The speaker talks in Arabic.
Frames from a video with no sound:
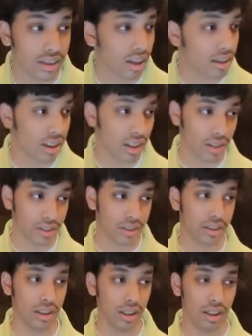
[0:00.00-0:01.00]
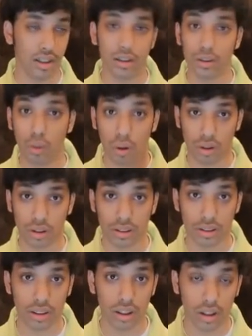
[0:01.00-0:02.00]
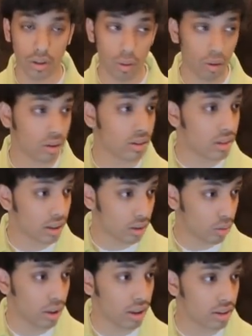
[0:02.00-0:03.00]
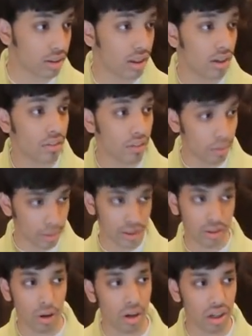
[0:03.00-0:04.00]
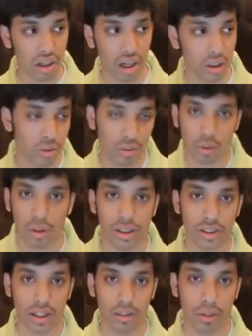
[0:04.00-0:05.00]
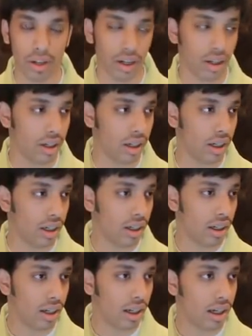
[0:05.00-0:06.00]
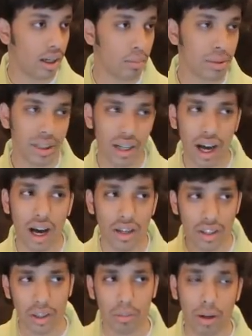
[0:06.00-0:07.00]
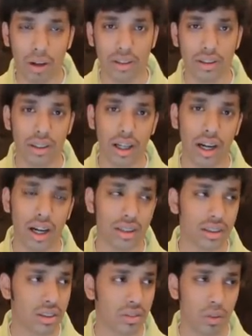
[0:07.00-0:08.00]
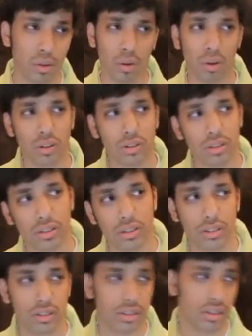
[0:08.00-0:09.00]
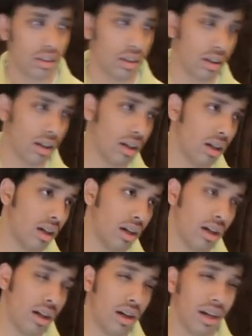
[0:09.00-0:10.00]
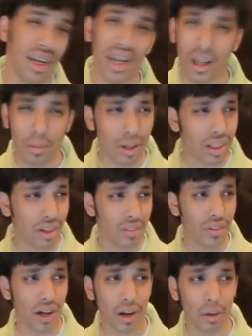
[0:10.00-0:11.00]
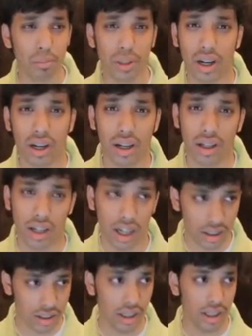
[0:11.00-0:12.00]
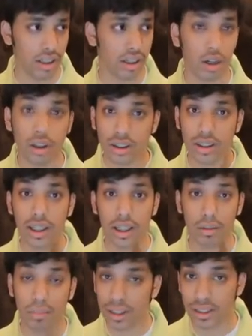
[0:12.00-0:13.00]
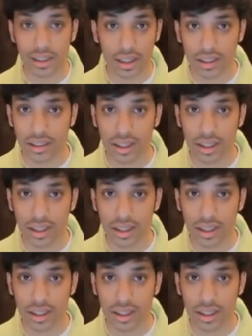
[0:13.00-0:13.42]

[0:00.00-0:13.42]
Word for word: صراحه 93 عندك وولكت وولكت كويس فبس ستارلينج اشوفه كويس انا من رايي انا آه بس انه غالي اذا تبغى واحد ارخص شوف لك وولكت آه،, آه يعني لعيبه كثير في ار ام ترى لكن سريعين خذ سريع بس خذ